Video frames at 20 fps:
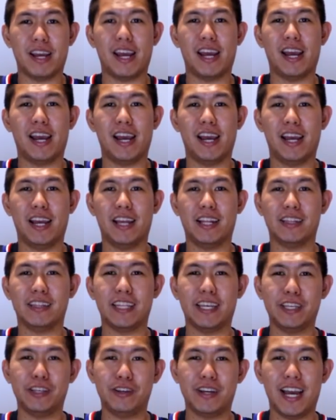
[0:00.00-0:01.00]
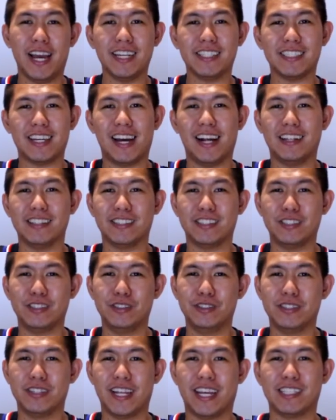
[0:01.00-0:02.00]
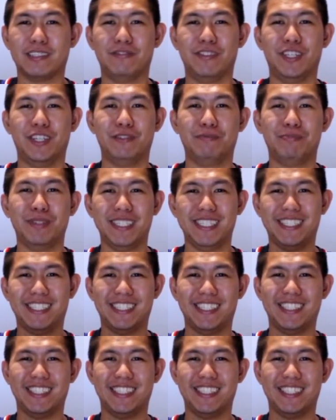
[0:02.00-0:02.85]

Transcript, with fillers: And thank you guys. I'll see you next video. Peace.